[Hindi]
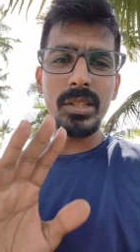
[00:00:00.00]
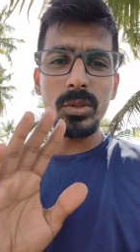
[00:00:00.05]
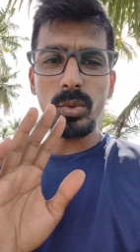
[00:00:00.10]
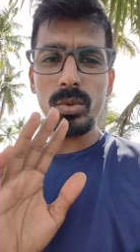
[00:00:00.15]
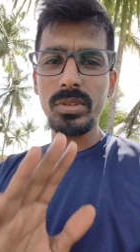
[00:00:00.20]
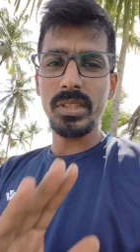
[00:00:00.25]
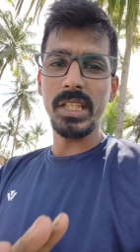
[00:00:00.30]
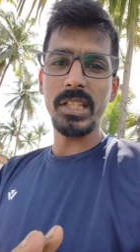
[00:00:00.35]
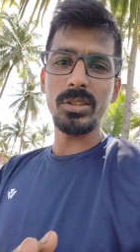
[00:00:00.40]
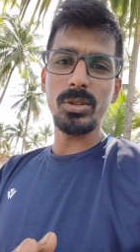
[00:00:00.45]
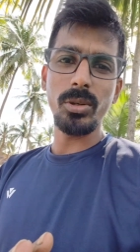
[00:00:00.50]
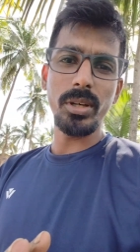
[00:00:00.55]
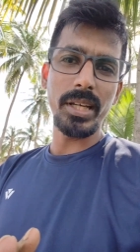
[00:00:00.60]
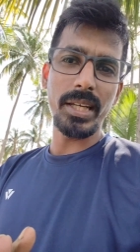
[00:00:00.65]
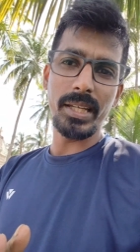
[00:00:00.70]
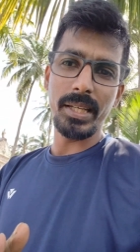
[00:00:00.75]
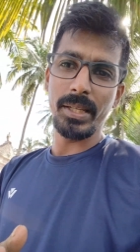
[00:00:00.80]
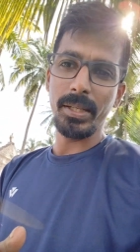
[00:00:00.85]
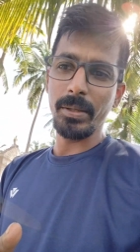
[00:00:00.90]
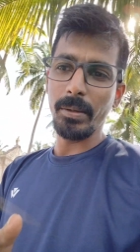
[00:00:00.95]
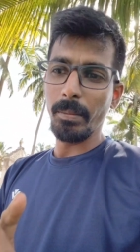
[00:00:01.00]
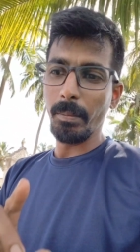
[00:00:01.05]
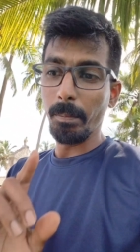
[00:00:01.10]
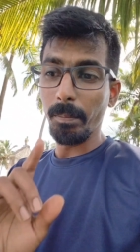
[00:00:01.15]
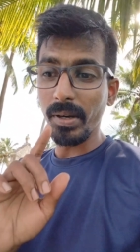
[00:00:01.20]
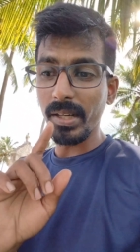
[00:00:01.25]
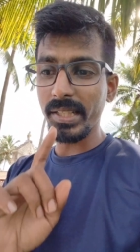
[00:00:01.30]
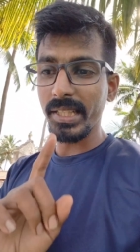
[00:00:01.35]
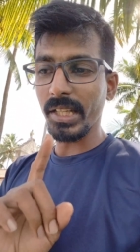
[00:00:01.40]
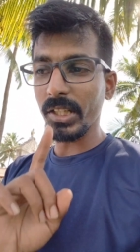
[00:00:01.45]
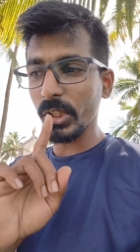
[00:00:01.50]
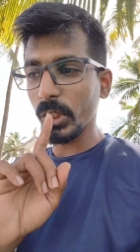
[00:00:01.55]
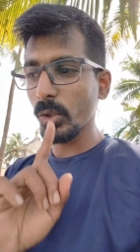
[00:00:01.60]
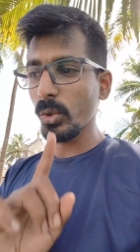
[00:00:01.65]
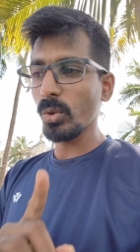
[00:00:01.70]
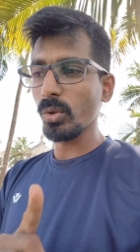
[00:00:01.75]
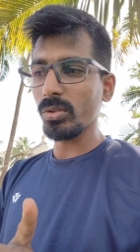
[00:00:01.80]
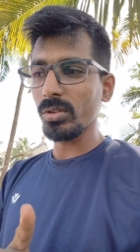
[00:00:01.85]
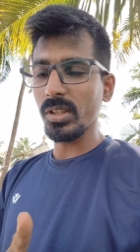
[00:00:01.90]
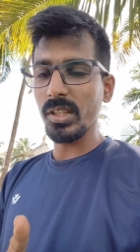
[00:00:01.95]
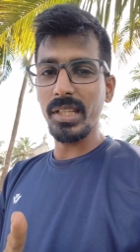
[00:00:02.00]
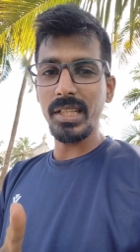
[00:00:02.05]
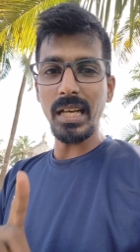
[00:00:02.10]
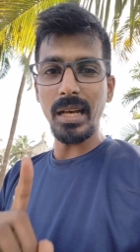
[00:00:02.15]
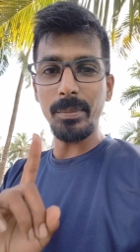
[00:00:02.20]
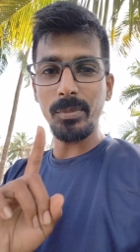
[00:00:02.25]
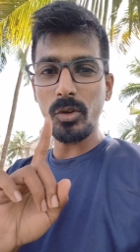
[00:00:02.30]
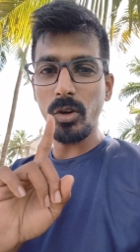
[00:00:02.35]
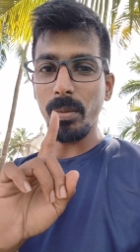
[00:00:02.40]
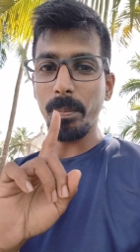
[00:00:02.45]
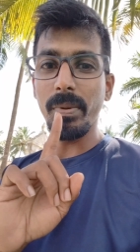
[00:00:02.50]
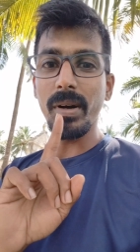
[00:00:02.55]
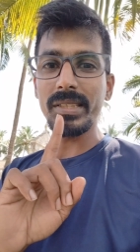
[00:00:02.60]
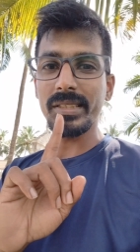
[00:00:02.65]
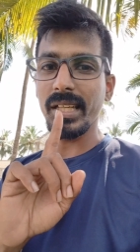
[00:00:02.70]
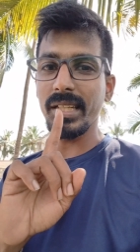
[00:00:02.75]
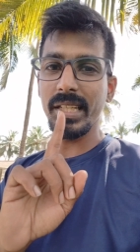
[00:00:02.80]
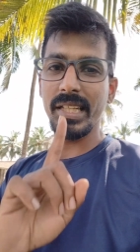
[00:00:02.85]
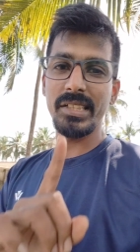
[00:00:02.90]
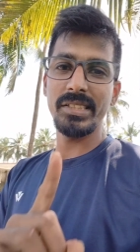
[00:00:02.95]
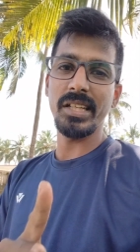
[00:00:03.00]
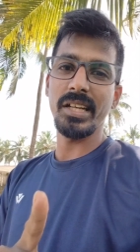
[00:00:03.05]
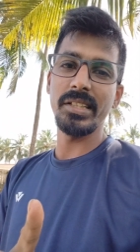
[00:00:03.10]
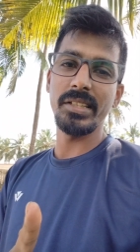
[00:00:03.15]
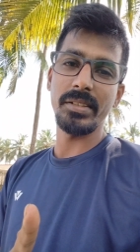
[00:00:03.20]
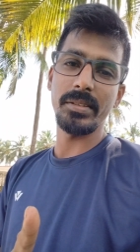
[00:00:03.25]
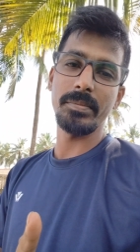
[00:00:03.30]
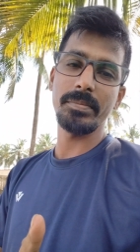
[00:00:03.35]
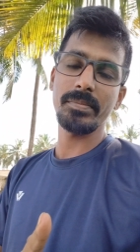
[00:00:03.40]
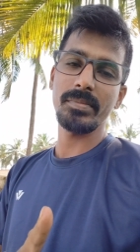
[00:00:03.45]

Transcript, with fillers: रुकती तो है पर ये क्यों रुकती है आपको पता नहीं शायद